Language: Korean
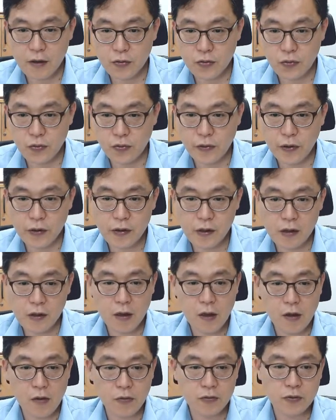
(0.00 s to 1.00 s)
요거 계산
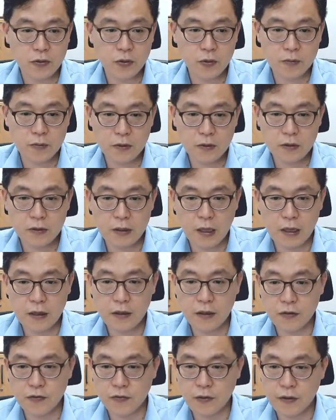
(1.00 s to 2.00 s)

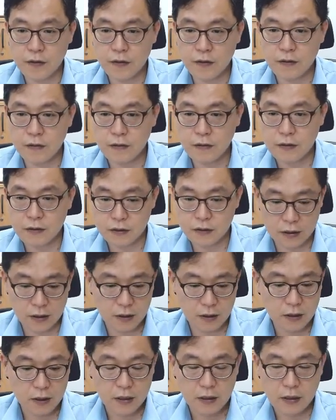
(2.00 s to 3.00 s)
한거하고좀5개 중에서
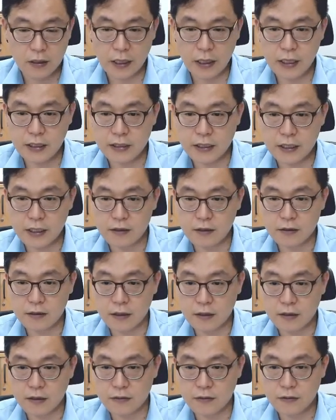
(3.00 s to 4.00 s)
이제 얘가 제일
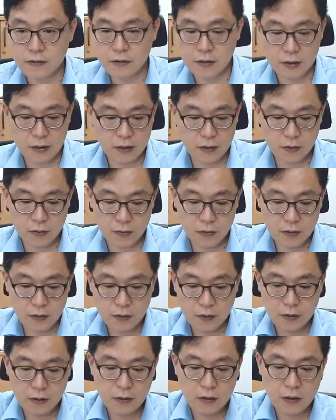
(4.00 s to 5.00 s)
적다는 거죠. t,
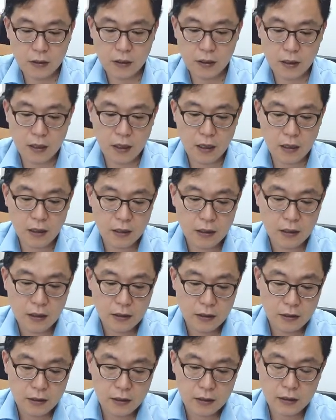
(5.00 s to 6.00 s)
t가
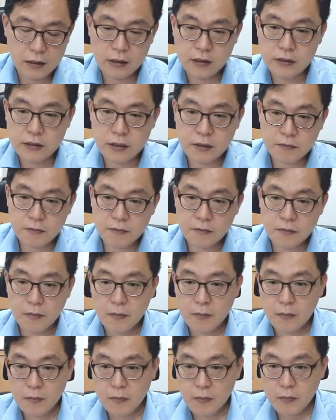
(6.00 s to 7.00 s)

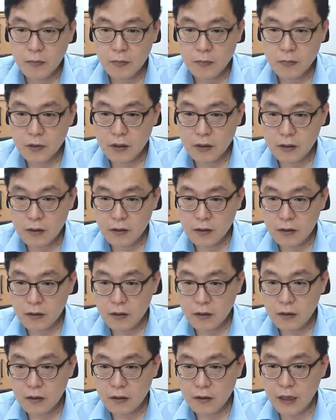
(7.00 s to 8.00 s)

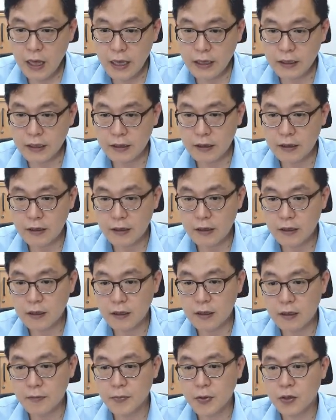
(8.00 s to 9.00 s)
1.4인
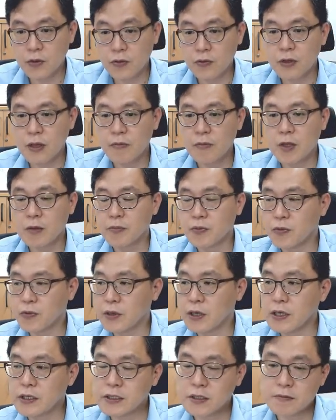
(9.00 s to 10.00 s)
이 평균 탐색 비용이
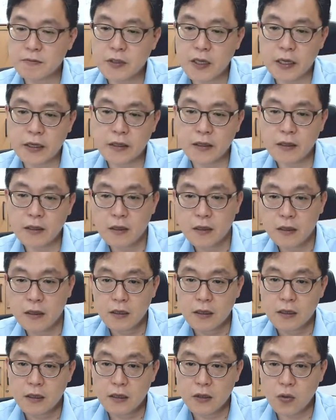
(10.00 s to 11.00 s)
1.4인
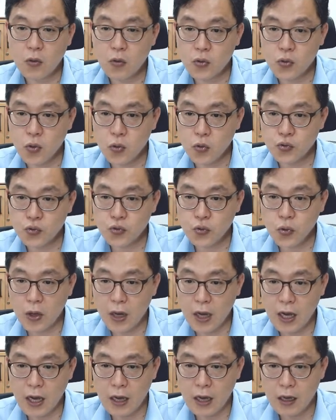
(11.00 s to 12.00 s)
요, 요
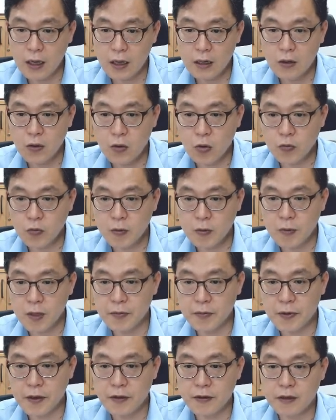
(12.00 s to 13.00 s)
구조가 옵티말
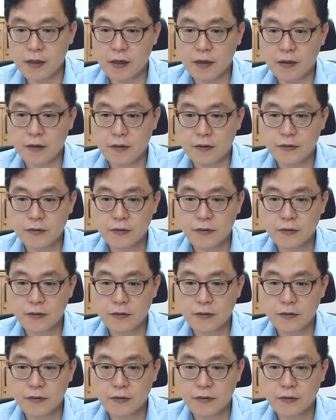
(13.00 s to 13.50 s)
베스트라는 거죠.